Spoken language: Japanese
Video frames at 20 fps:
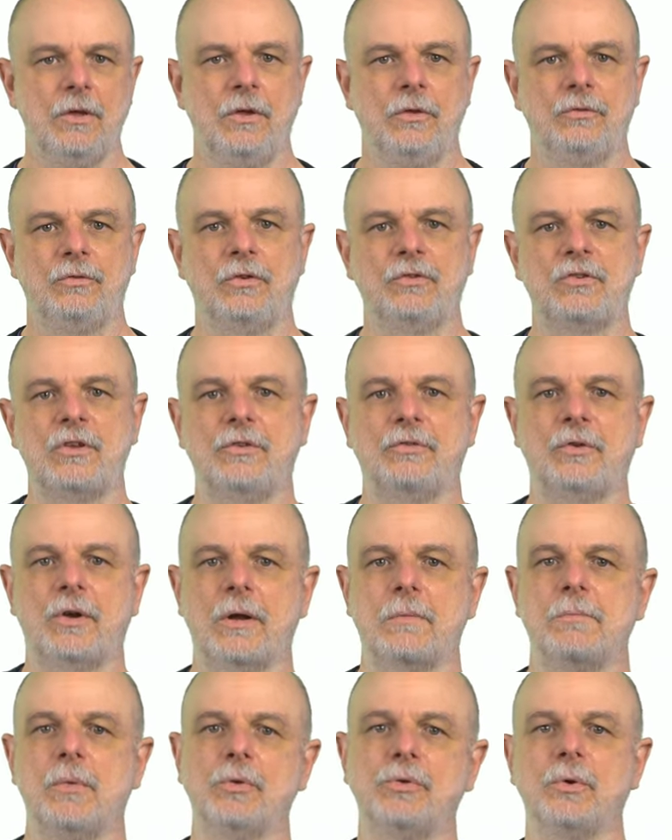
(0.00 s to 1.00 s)
そしてそれ
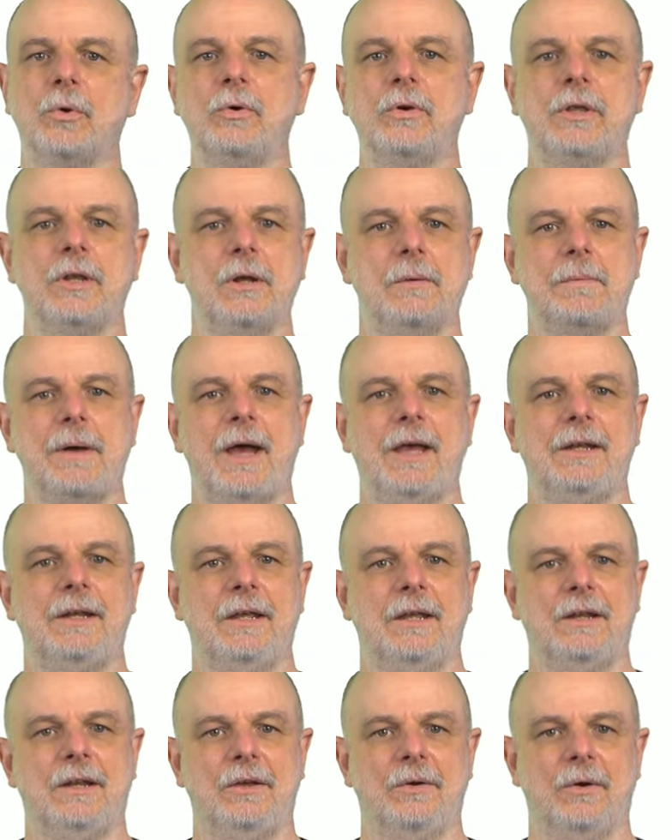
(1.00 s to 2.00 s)
がもっと大きな場合に
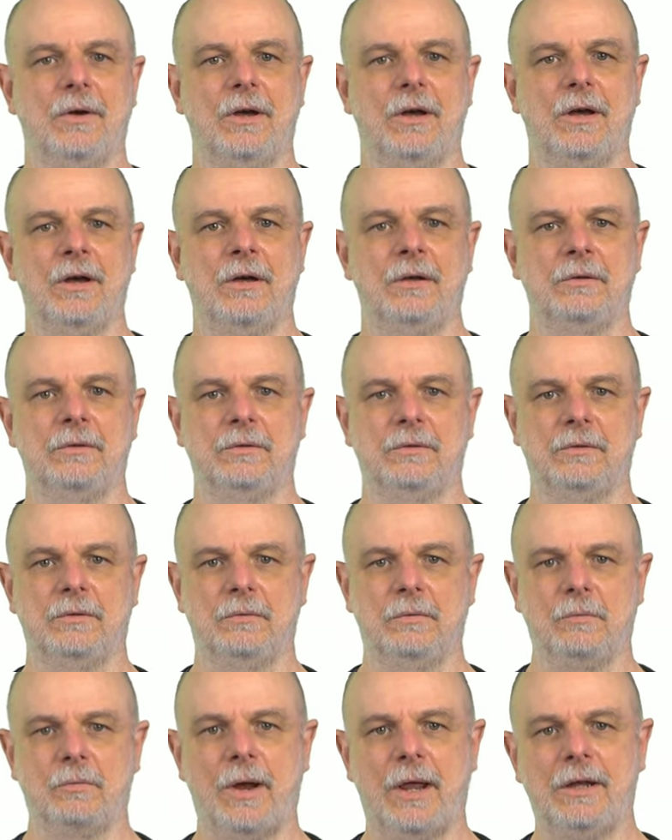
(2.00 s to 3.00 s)
は
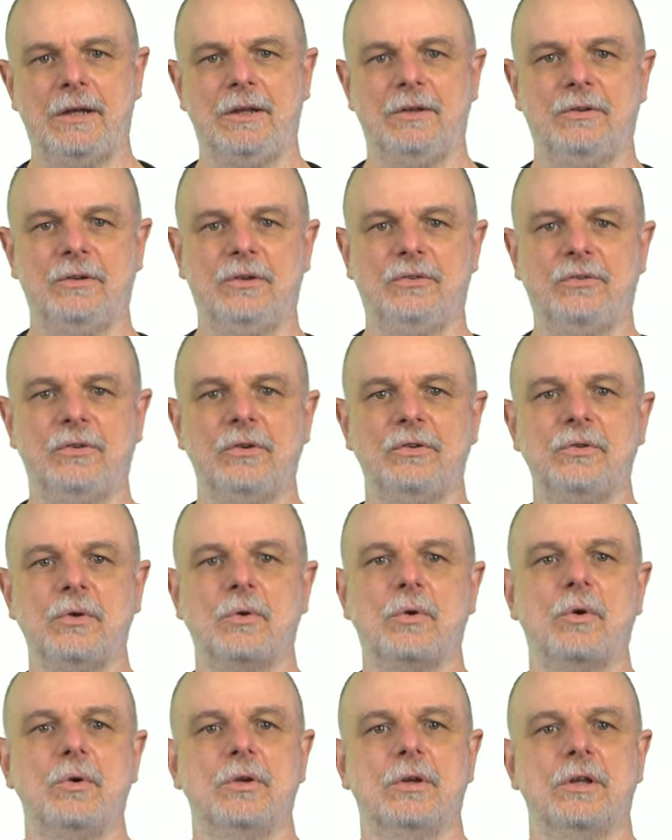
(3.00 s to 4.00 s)
例にすると
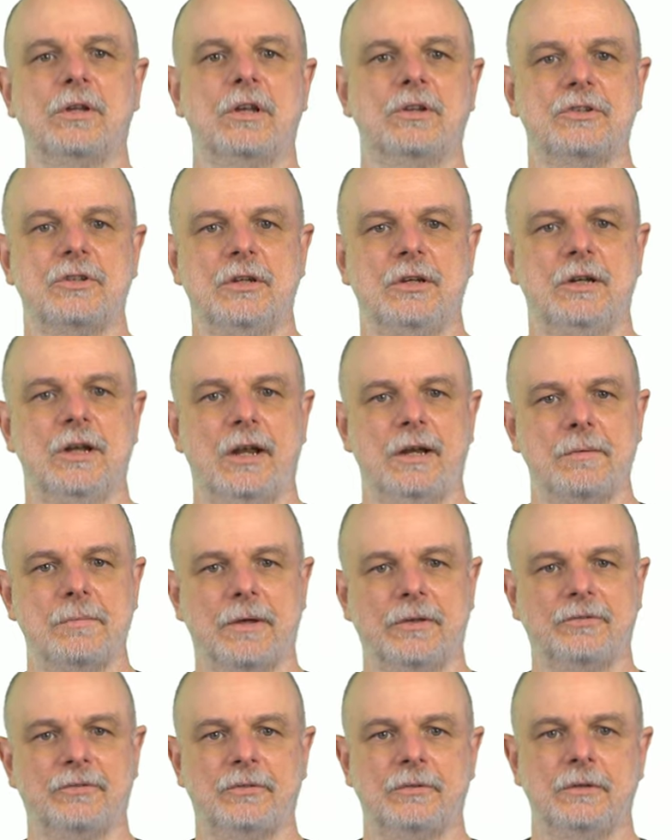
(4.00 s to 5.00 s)
こういう形になり
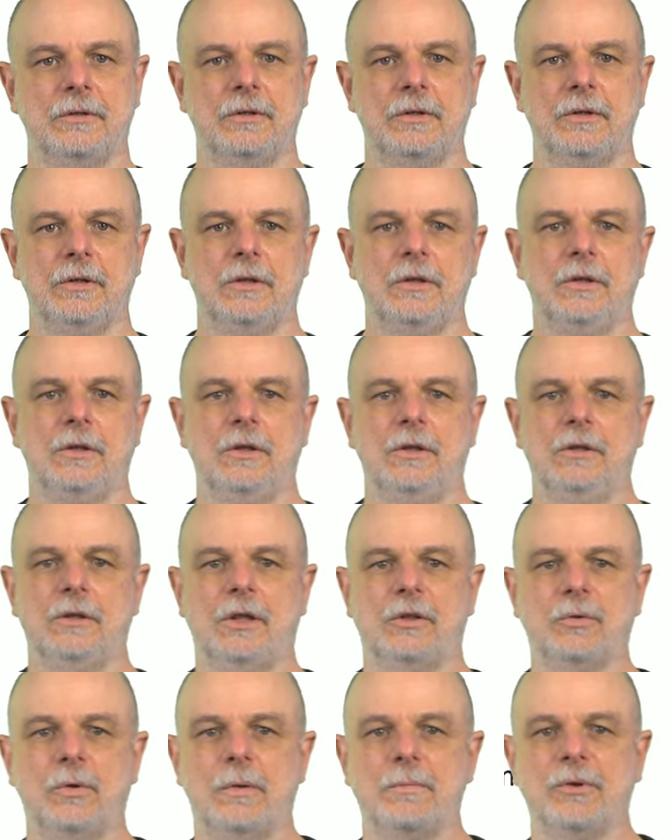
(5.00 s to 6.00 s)
ます。
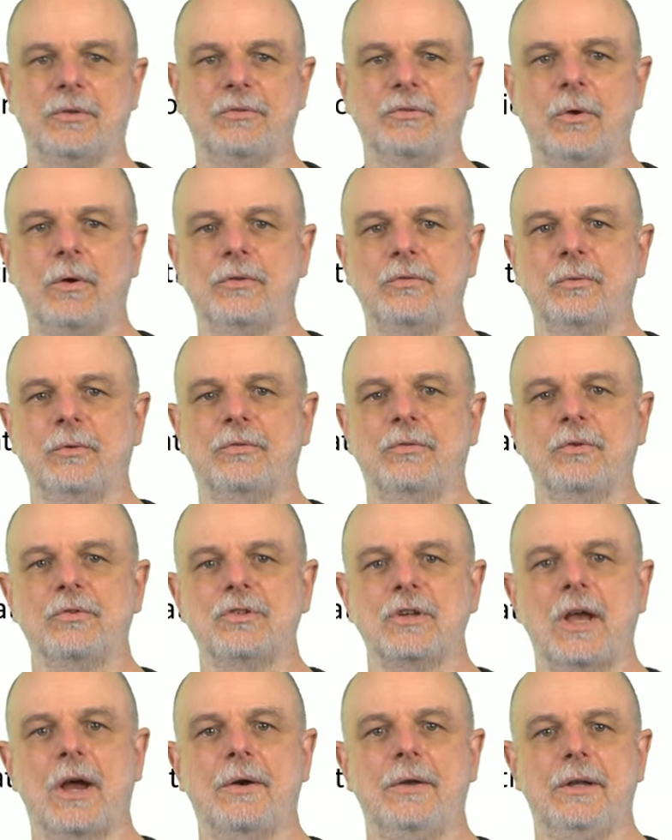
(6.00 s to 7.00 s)
例えばソースはそっ
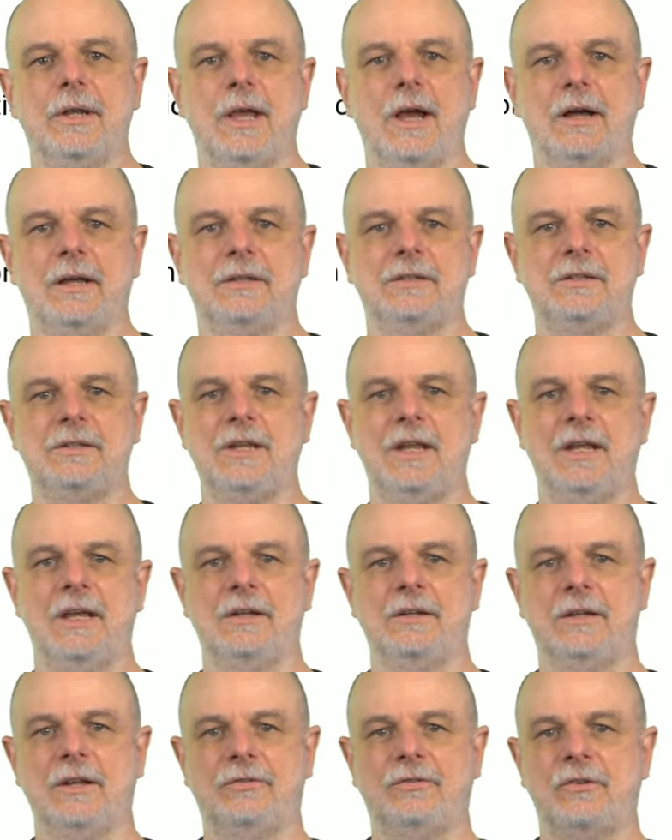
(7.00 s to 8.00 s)
ち側にあって
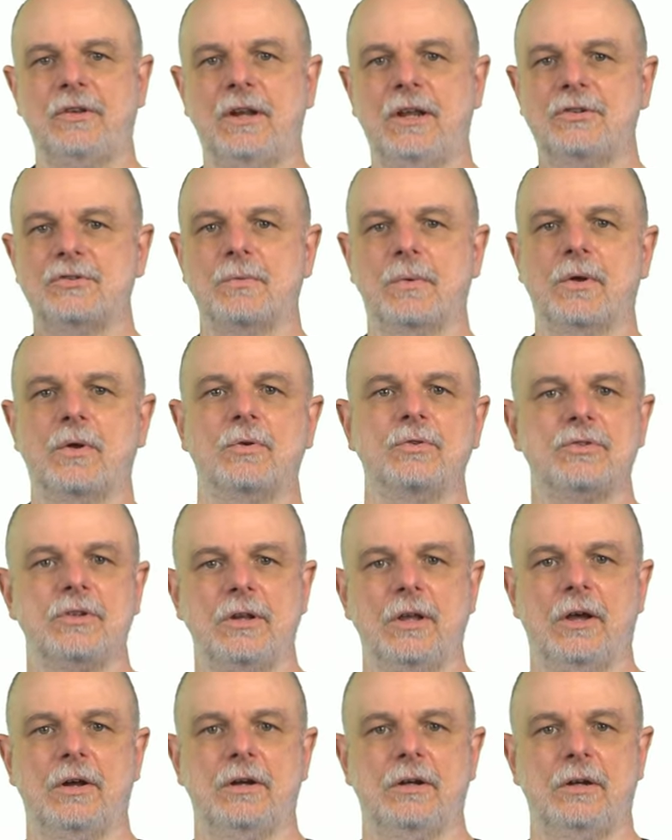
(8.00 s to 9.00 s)
デスティネーションはこっち
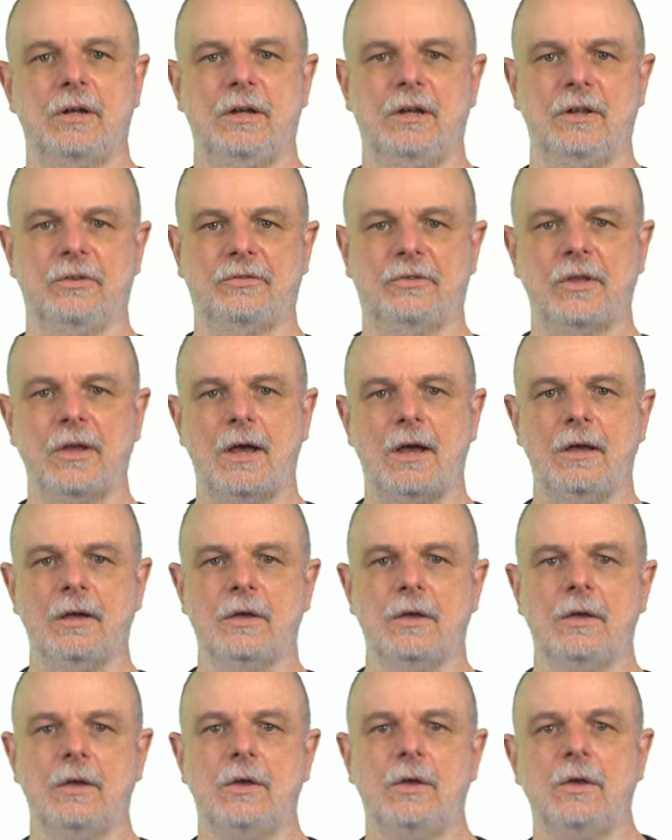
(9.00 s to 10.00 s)
にあるんですが
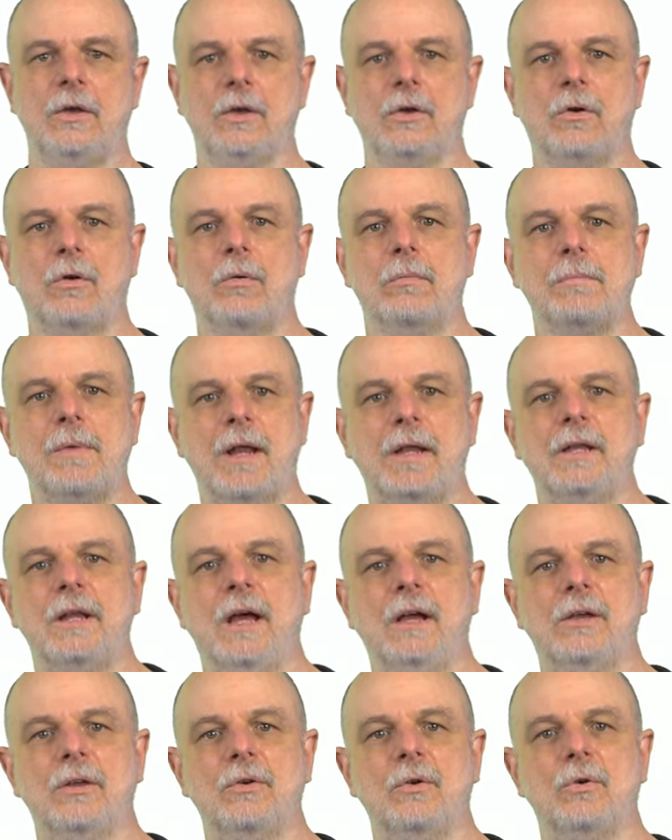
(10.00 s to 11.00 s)
この真ん
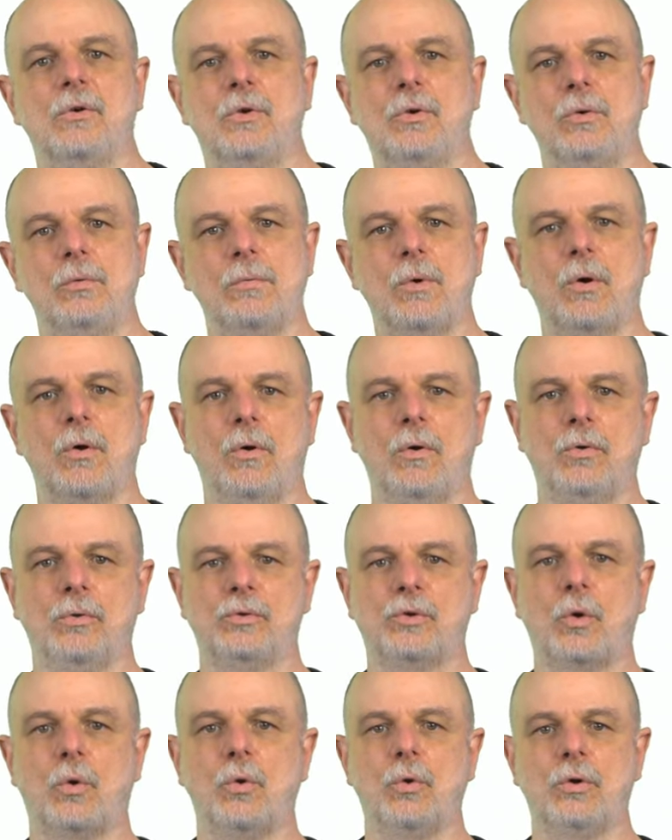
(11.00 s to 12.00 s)
中の雲を
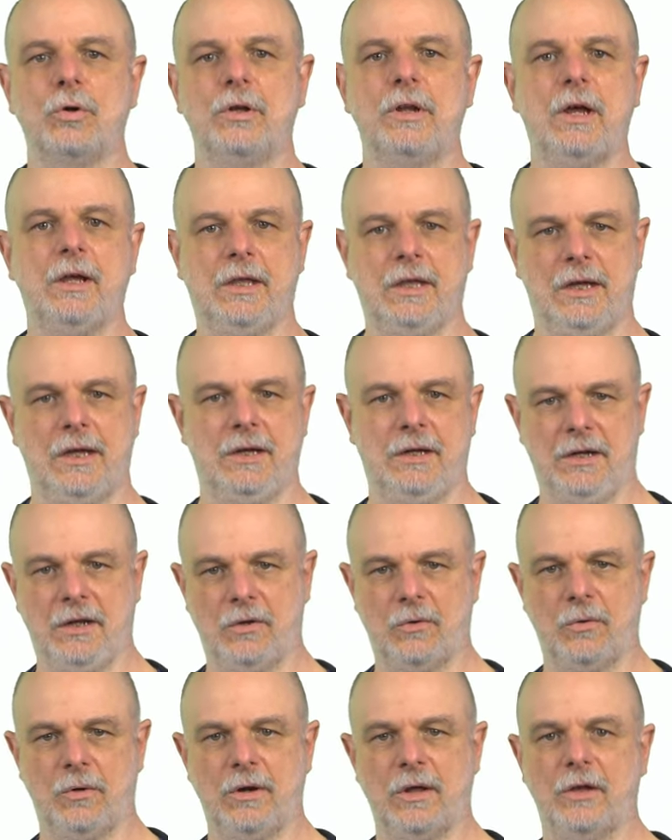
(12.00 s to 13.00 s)
通るだけで、
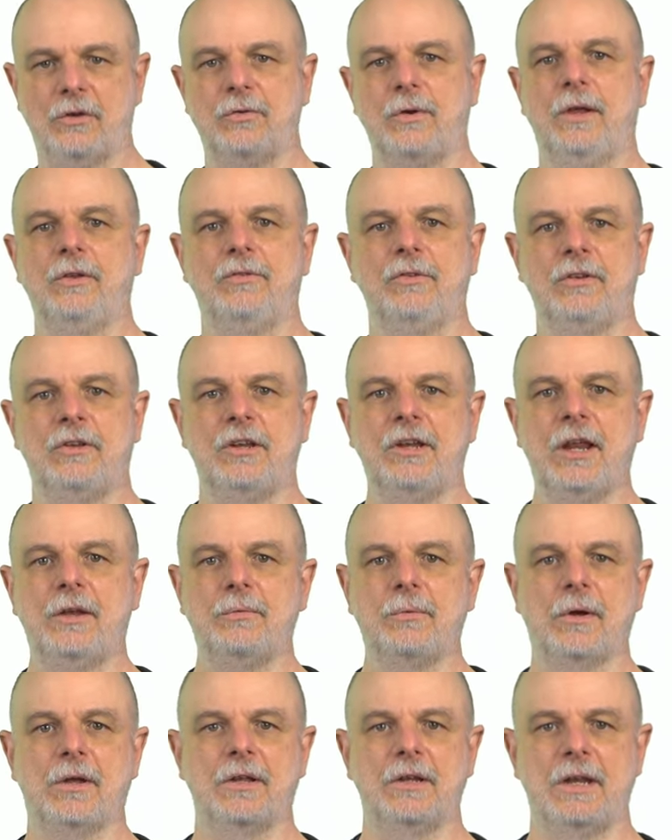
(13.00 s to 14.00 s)
これが
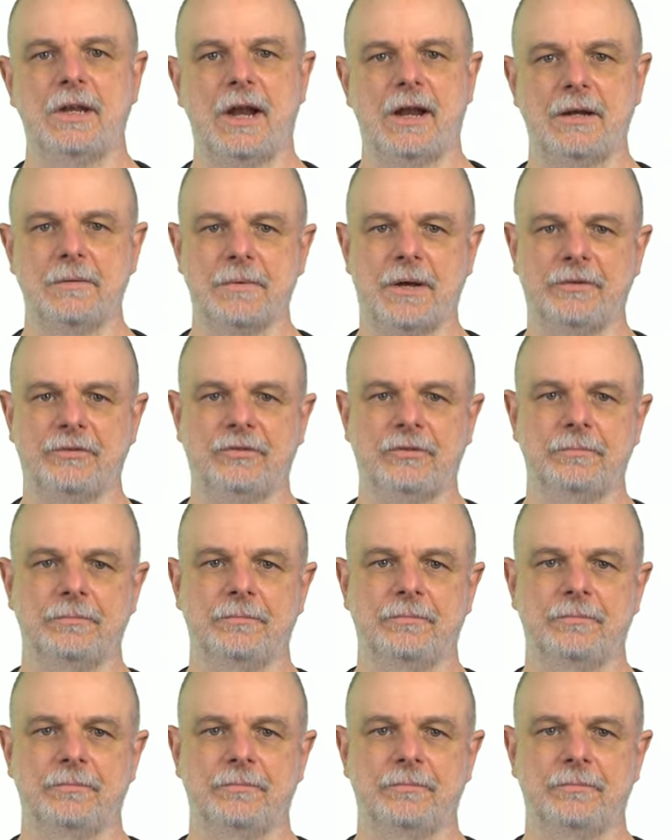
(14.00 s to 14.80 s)
トランジットネットワークになります。